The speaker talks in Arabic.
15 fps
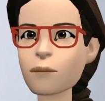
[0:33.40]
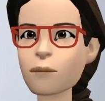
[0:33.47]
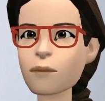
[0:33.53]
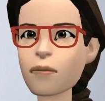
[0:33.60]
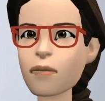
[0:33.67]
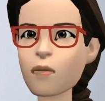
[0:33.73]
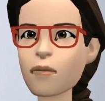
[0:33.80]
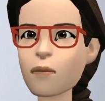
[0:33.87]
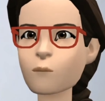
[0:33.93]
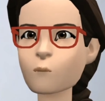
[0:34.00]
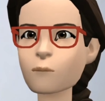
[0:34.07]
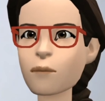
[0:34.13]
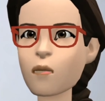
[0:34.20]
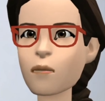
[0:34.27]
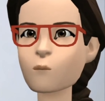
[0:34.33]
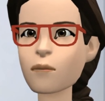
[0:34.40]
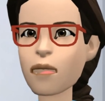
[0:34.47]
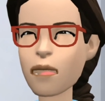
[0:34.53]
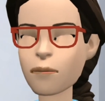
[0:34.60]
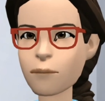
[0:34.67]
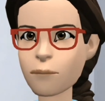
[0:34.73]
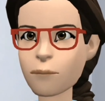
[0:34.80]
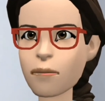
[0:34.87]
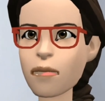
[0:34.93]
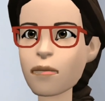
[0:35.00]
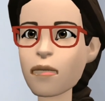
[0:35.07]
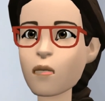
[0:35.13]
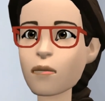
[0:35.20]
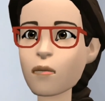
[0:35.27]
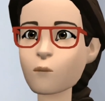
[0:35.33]
المهم لما والدي توفى كان
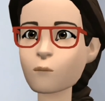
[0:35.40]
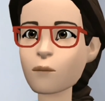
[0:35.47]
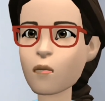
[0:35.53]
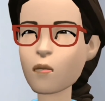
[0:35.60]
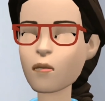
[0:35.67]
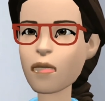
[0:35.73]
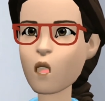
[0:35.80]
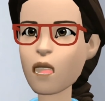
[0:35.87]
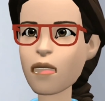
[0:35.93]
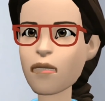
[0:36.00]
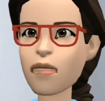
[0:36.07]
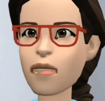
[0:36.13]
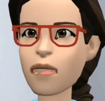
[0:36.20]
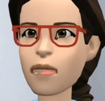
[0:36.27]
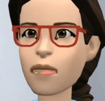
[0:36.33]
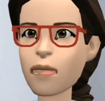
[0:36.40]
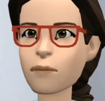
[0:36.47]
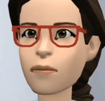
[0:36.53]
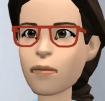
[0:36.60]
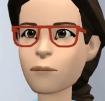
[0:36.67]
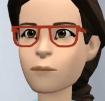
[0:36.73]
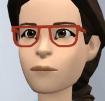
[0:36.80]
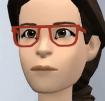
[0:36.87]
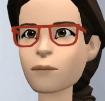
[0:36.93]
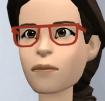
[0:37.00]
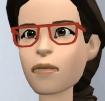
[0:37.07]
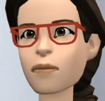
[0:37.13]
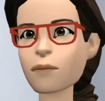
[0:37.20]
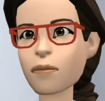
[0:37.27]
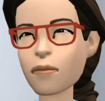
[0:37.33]
لسه بدري قوي على اقساط دي
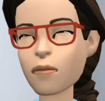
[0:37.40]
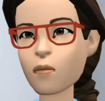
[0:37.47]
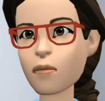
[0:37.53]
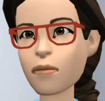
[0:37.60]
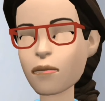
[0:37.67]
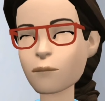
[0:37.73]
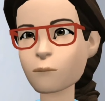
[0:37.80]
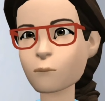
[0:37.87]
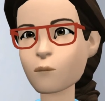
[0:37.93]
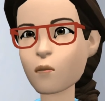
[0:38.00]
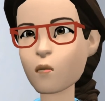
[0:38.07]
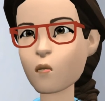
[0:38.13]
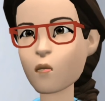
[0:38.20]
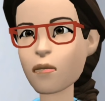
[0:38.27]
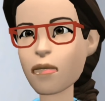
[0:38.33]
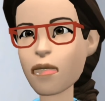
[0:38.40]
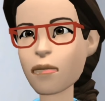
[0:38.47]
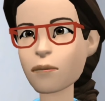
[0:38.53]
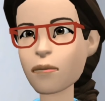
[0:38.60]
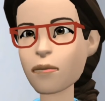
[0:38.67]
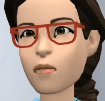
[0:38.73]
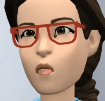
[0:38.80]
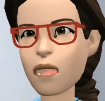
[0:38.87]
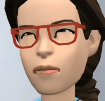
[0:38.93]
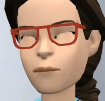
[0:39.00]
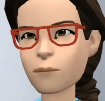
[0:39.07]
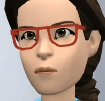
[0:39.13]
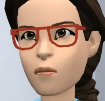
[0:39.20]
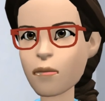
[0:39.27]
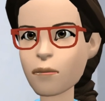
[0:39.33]
طلبت من جوزي ان هو يسدد
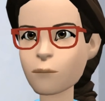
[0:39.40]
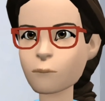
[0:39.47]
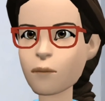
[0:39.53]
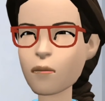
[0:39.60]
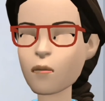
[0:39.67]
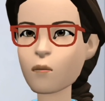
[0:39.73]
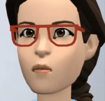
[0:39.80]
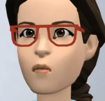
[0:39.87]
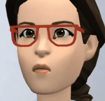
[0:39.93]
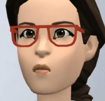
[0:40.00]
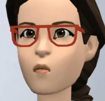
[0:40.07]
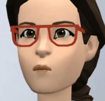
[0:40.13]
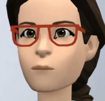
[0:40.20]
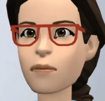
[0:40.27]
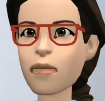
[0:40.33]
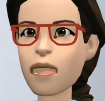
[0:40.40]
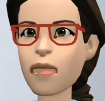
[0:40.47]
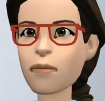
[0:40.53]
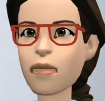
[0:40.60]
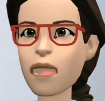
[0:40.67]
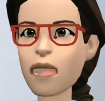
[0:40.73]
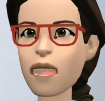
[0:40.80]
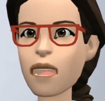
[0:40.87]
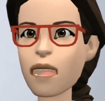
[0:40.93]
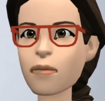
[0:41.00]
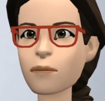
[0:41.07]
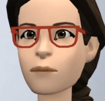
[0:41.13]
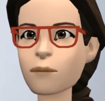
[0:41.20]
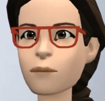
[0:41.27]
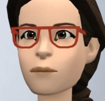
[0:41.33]
الاقساط دي مكاني ومكان ابويا
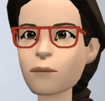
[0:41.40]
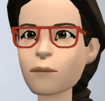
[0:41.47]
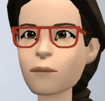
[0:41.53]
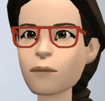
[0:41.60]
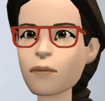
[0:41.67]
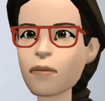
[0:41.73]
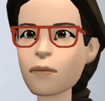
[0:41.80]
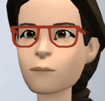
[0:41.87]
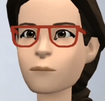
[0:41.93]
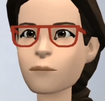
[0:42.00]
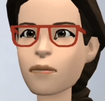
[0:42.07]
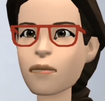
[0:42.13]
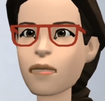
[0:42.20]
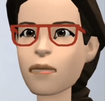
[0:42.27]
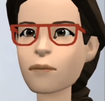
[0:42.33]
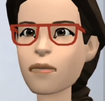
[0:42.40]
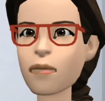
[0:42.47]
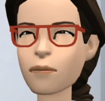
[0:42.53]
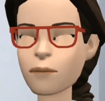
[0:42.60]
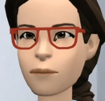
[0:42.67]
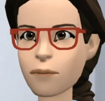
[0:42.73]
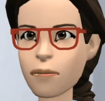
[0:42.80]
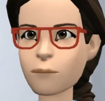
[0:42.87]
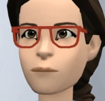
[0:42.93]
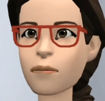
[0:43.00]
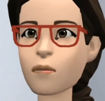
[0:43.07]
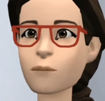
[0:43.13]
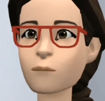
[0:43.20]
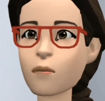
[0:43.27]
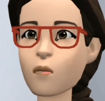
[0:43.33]
رفضه بشده وقال
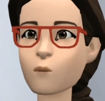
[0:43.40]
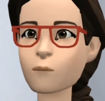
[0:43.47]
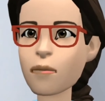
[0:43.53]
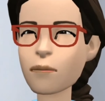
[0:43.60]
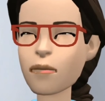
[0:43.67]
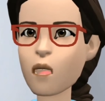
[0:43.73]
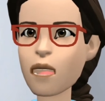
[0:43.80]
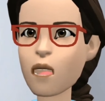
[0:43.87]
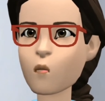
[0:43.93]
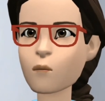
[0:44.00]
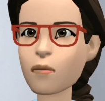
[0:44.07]
لي انا كاتب قايمه